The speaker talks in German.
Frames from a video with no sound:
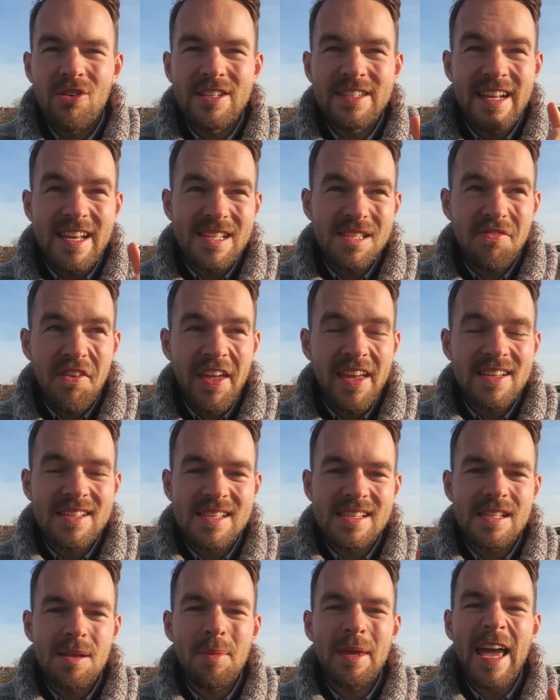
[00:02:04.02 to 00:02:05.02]
Und deswegen
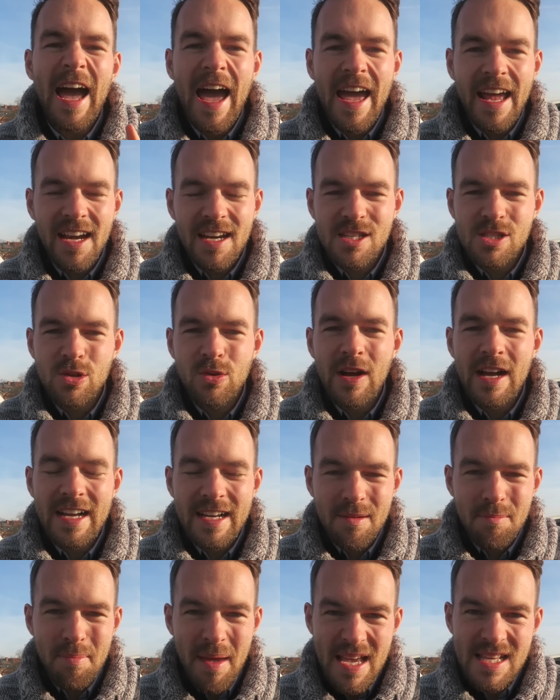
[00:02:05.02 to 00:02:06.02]
ist es nämlich eigentlich sogar
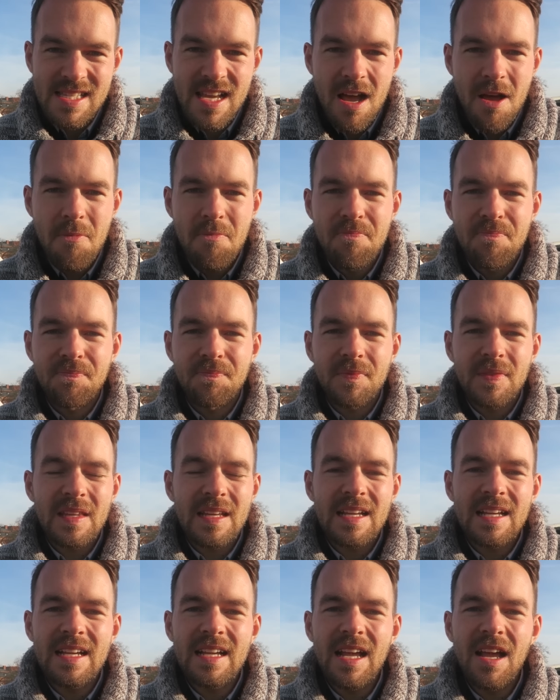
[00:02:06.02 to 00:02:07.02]
besser,
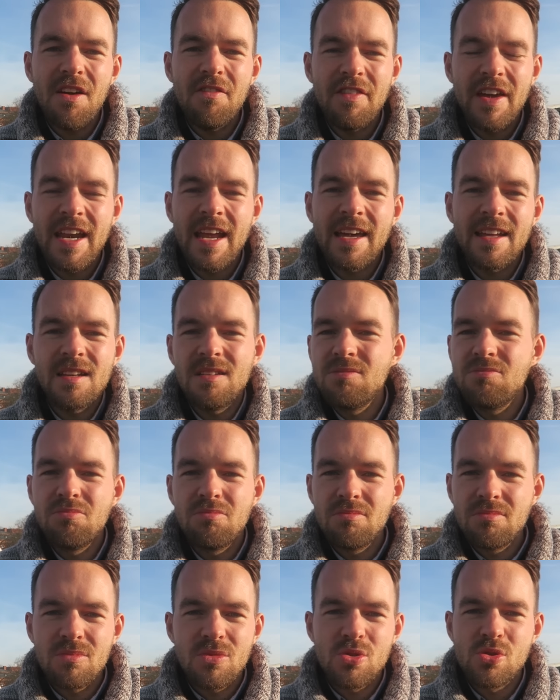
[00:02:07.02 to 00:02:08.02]
wenn ein
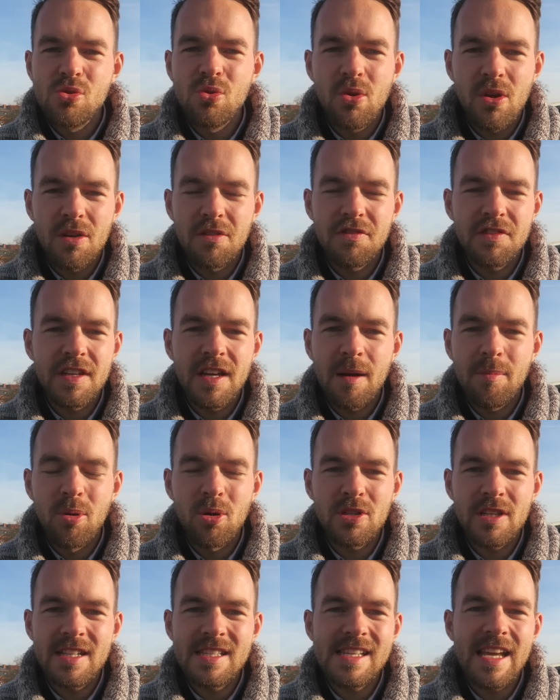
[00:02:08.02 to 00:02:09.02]
zukünftiger
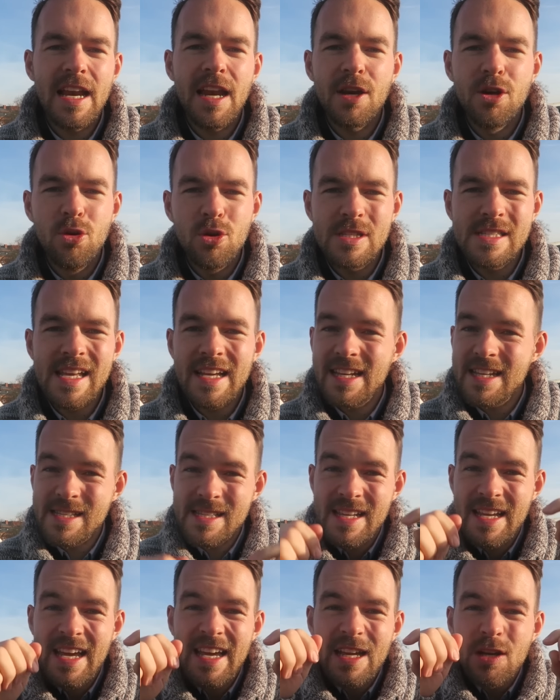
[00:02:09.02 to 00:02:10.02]
potenzieller Nutzer
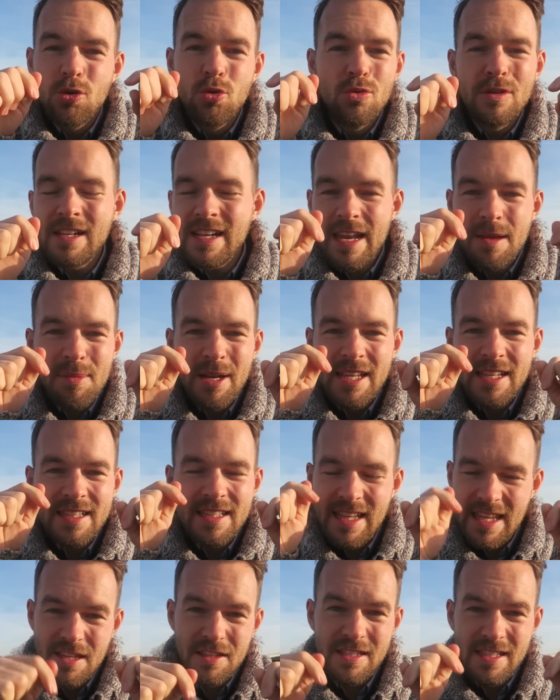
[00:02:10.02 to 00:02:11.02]
dass Google nämlich
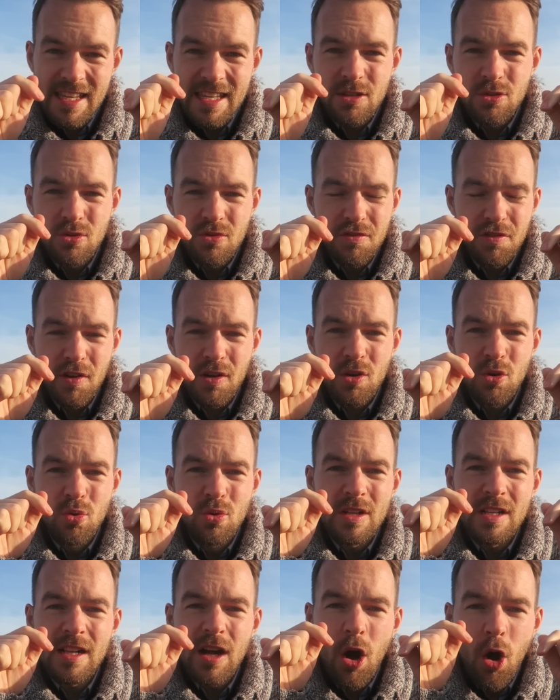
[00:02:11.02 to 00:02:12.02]
nicht, nicht von
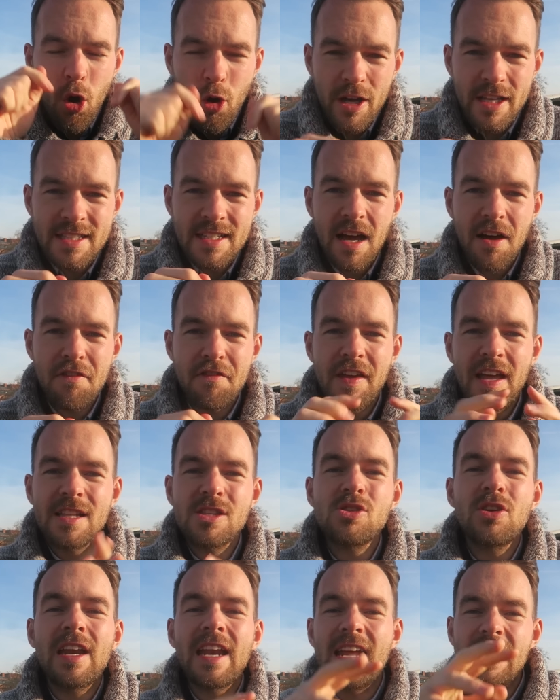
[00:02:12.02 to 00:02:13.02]
Google heute
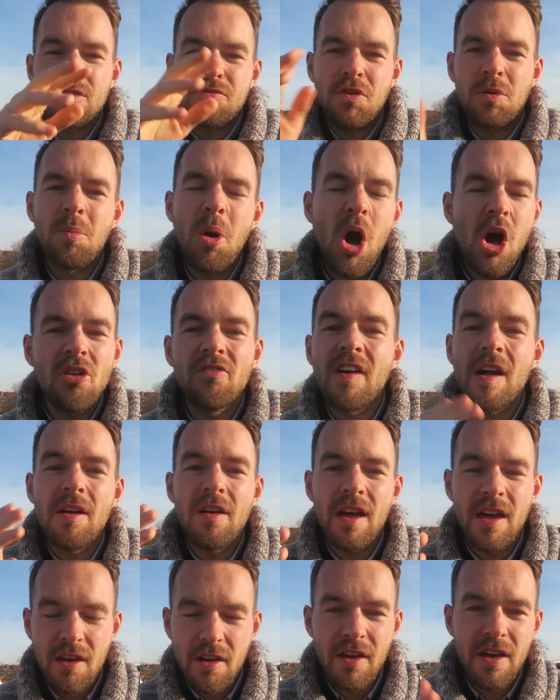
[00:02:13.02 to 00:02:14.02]
erfährt, sondern erst von morgen, weil,
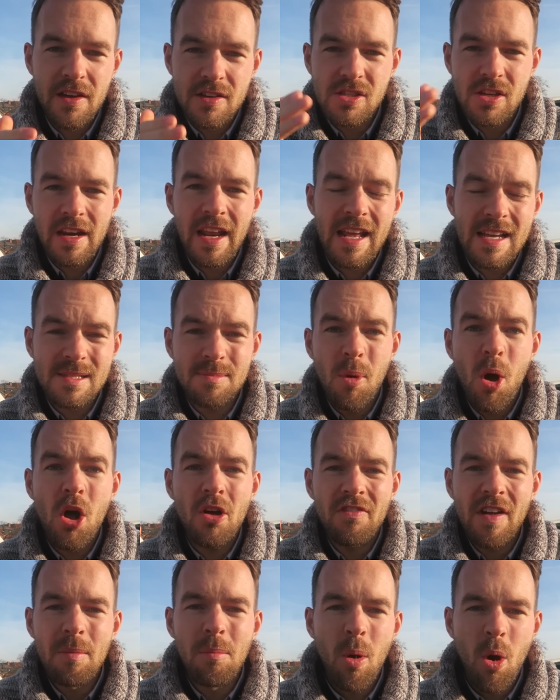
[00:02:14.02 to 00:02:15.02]
äh, sondern erst
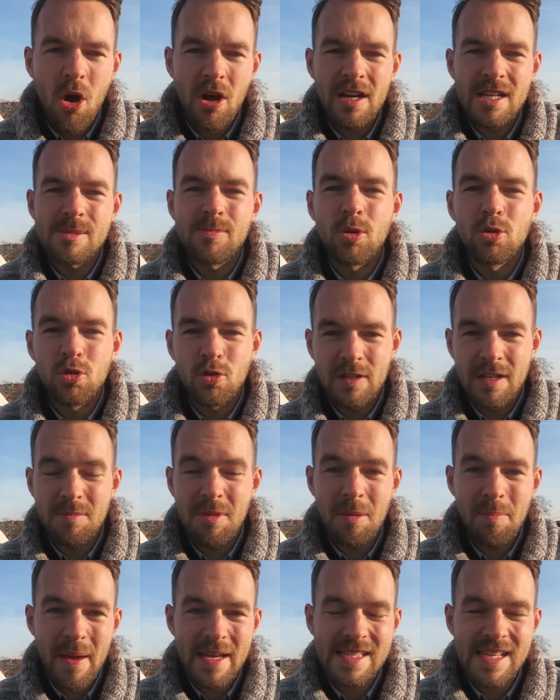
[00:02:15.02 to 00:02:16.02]
morgen, weil morgen das Produkt
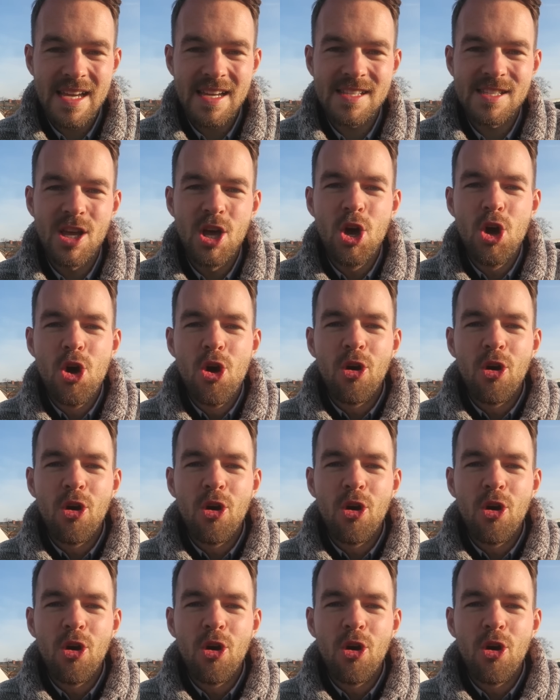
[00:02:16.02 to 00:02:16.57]
nämlich besser ist.